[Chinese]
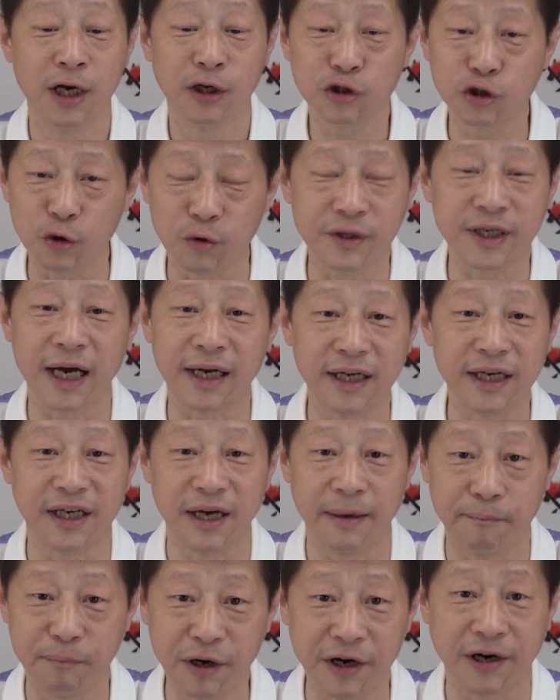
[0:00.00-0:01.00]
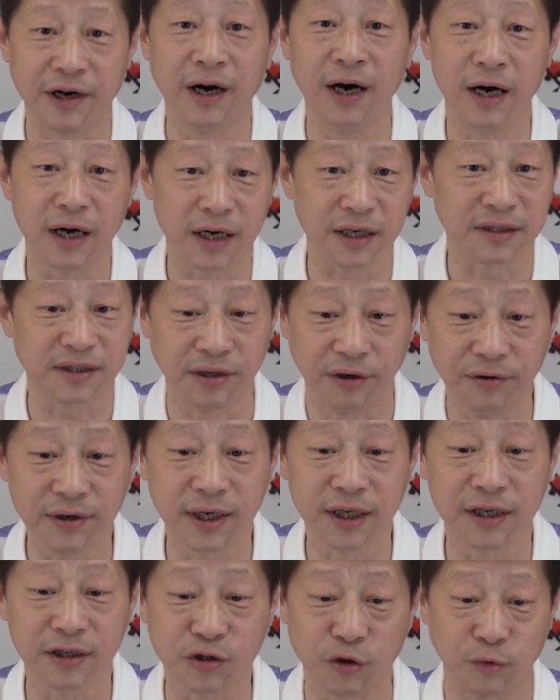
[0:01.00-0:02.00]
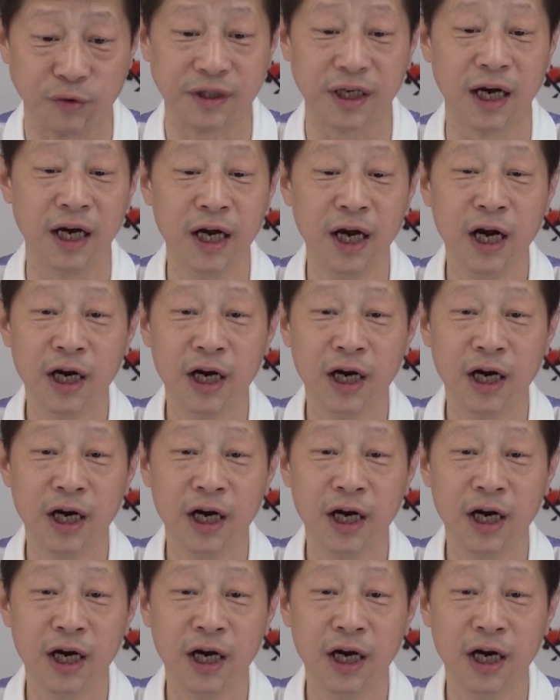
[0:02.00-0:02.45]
种下那些不和和仇恨的种子，